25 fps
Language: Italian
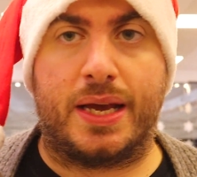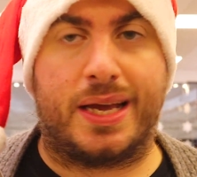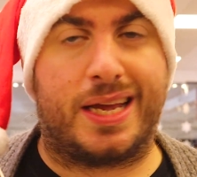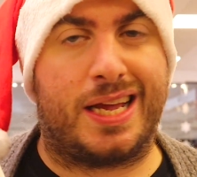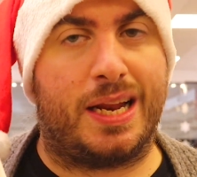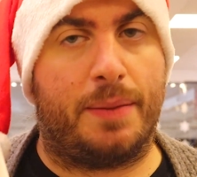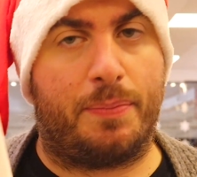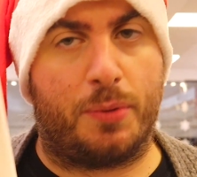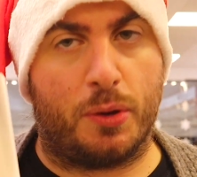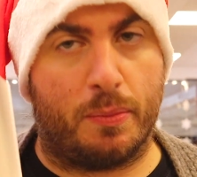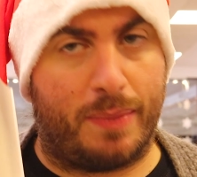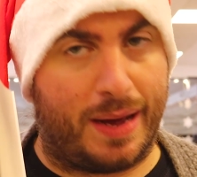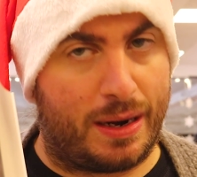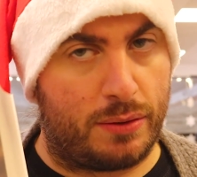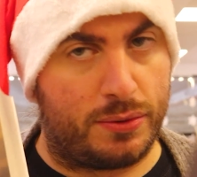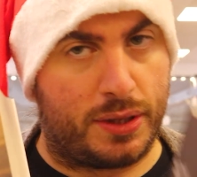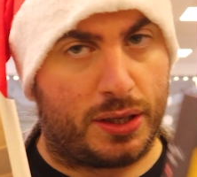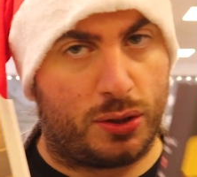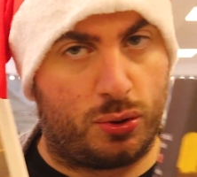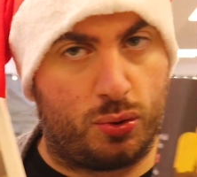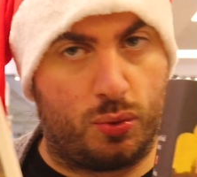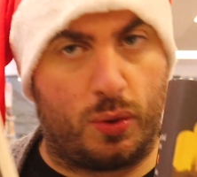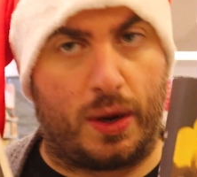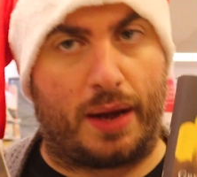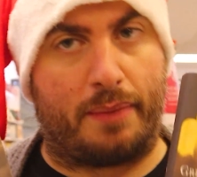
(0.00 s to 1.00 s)
Il più bello
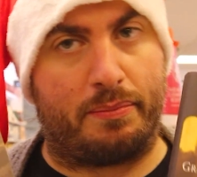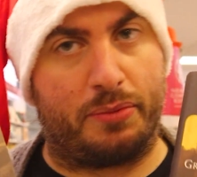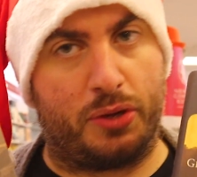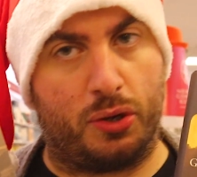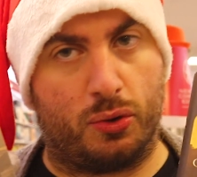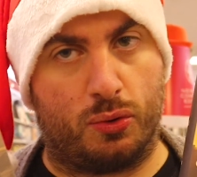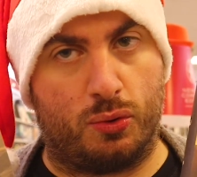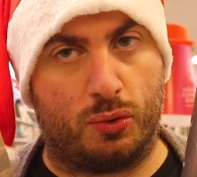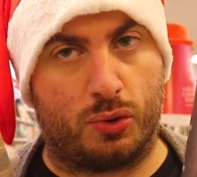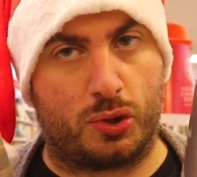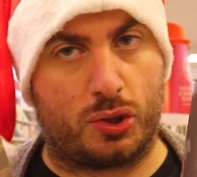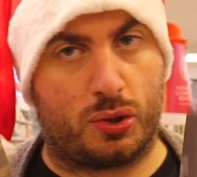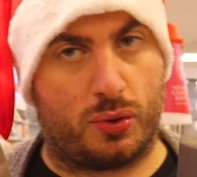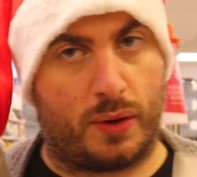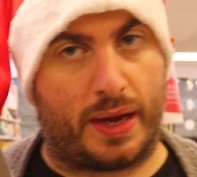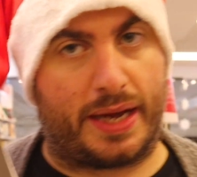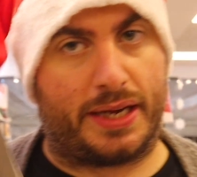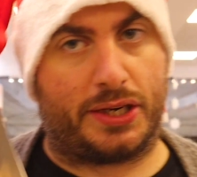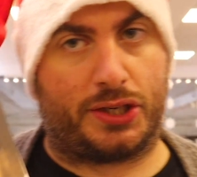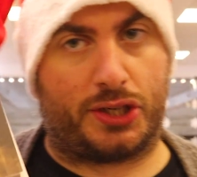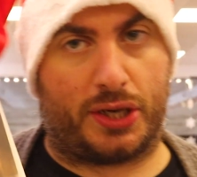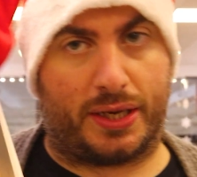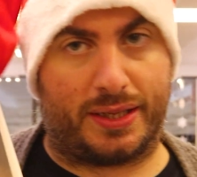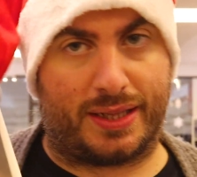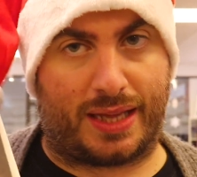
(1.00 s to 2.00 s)
dei due, a mio gusto,
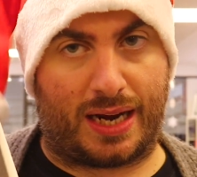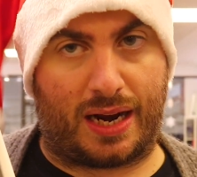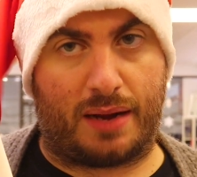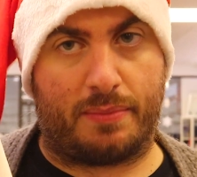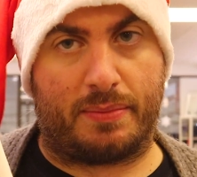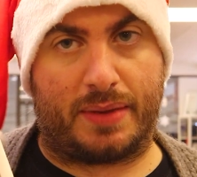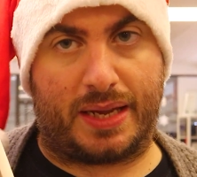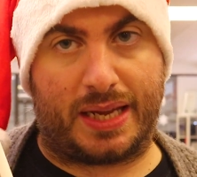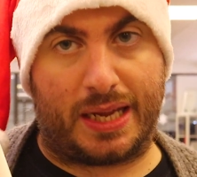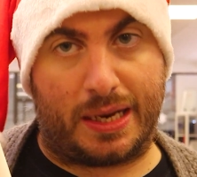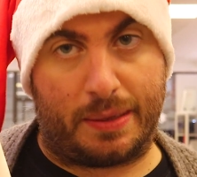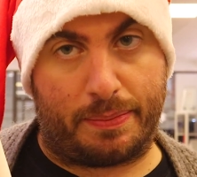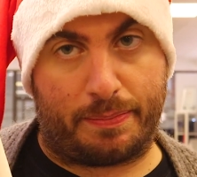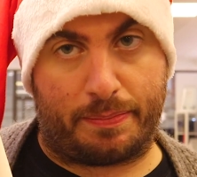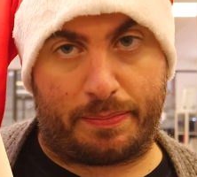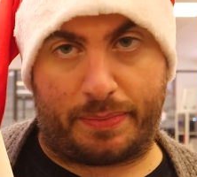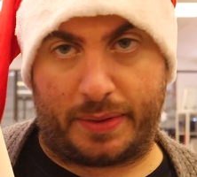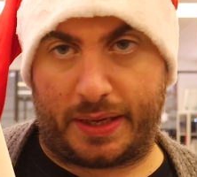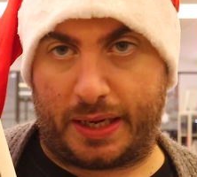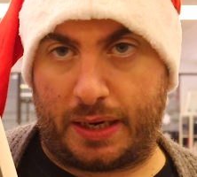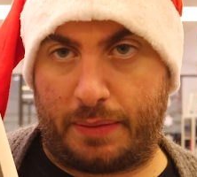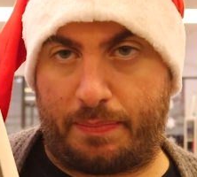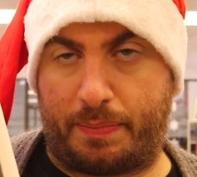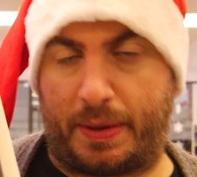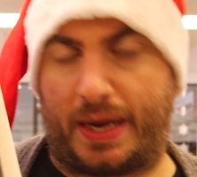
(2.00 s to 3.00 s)
è Shantaram, il,
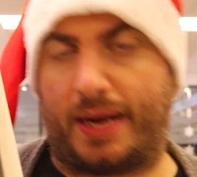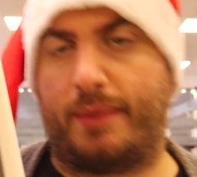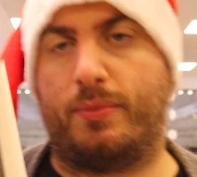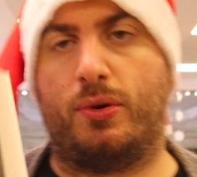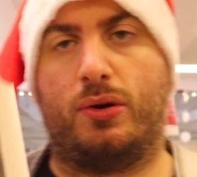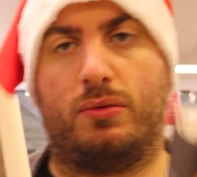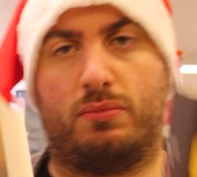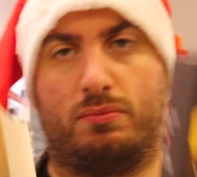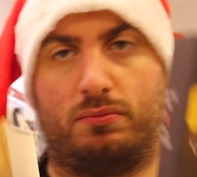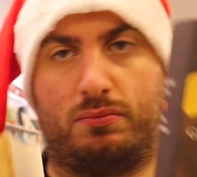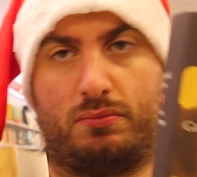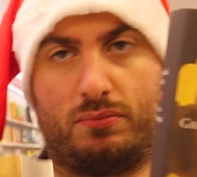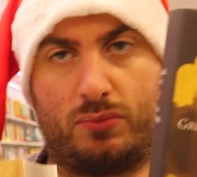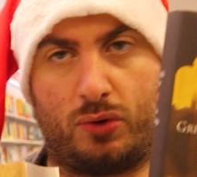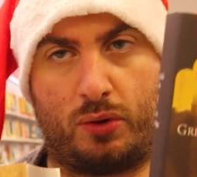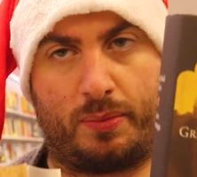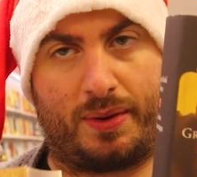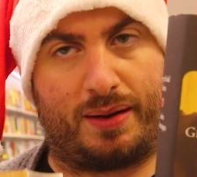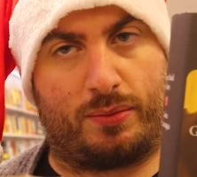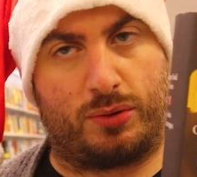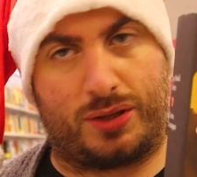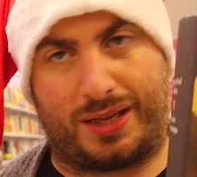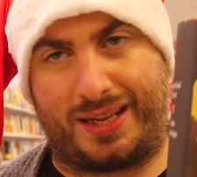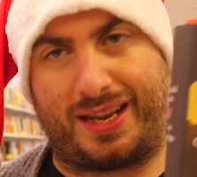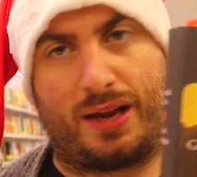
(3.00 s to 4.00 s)
il primo.
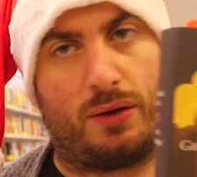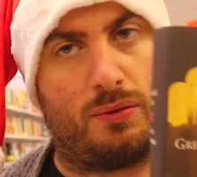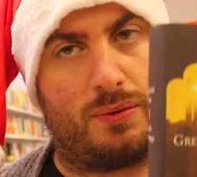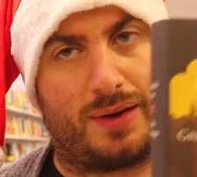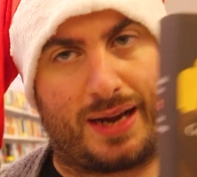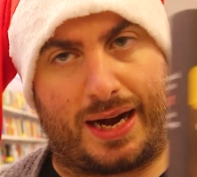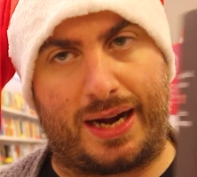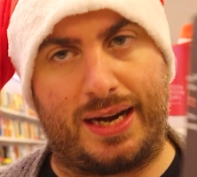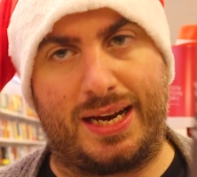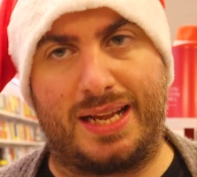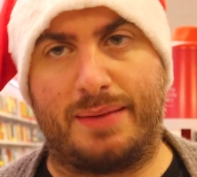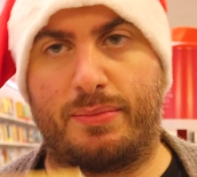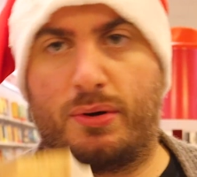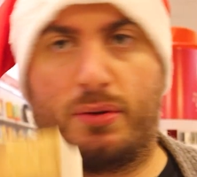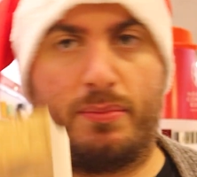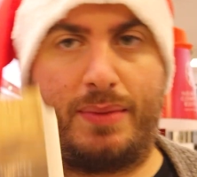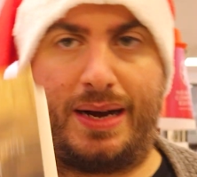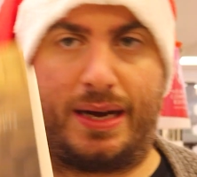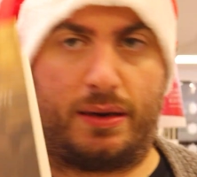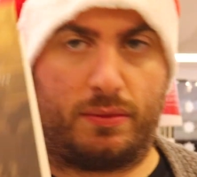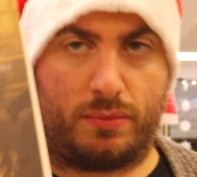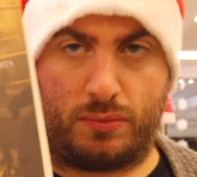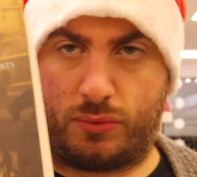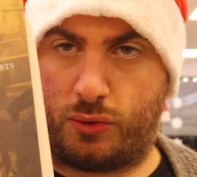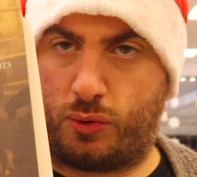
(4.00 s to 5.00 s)
L'ombra della montagna è un gran libro,
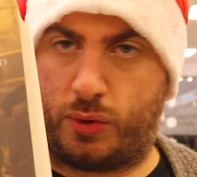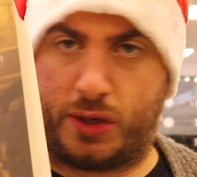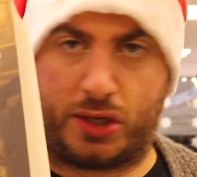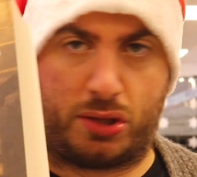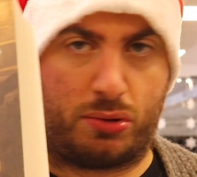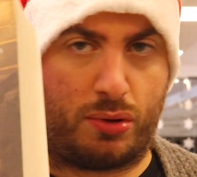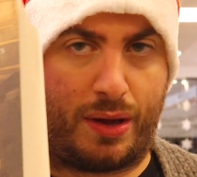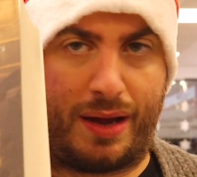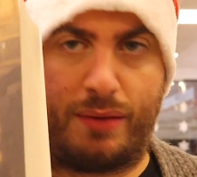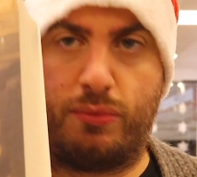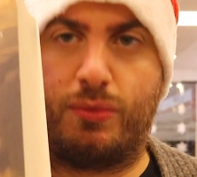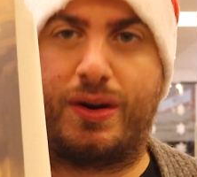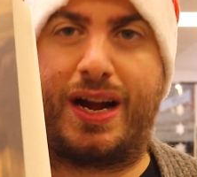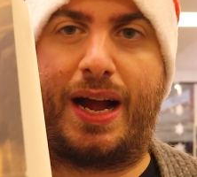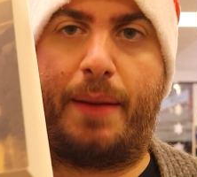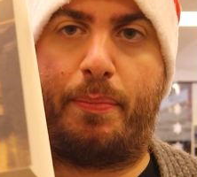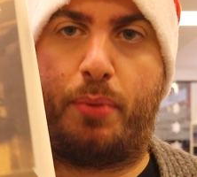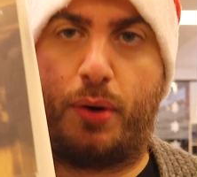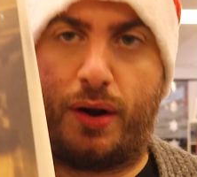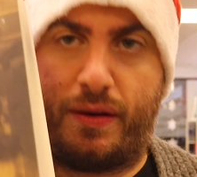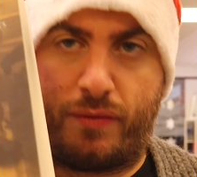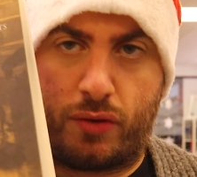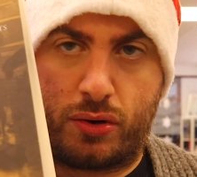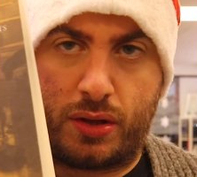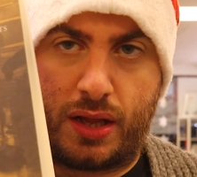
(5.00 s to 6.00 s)
ma questo è un
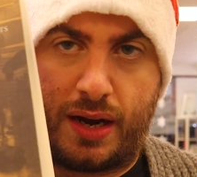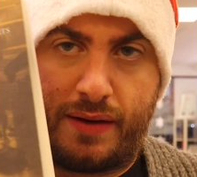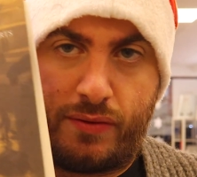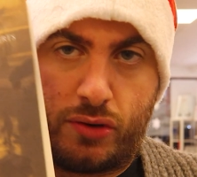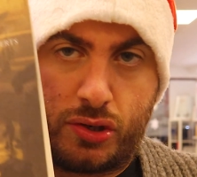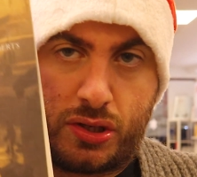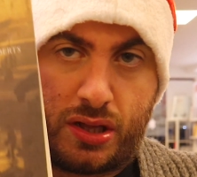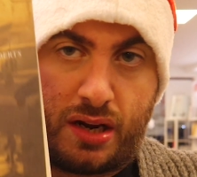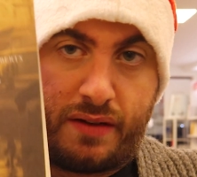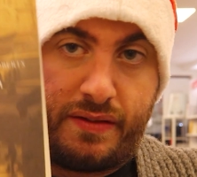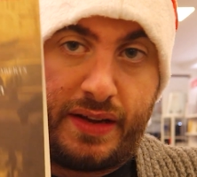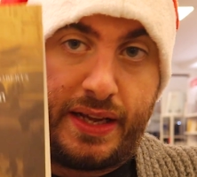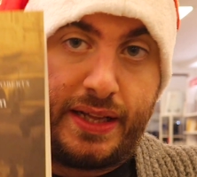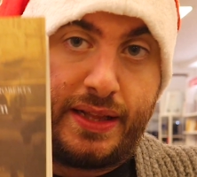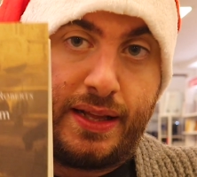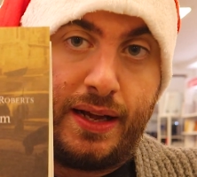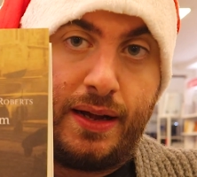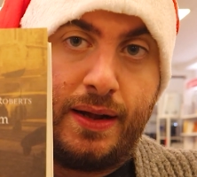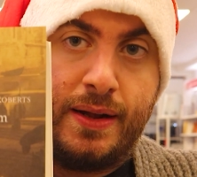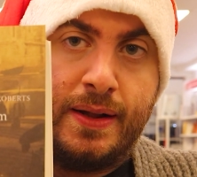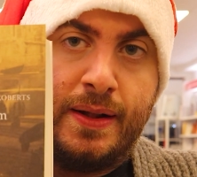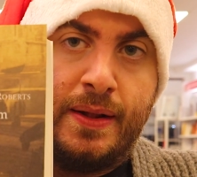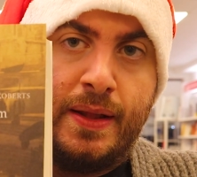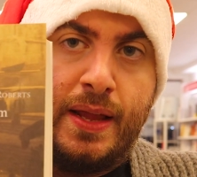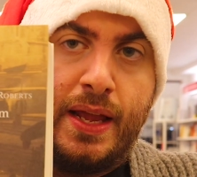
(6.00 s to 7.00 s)
capolavoro della vostra
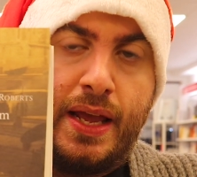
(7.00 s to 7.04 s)
vita.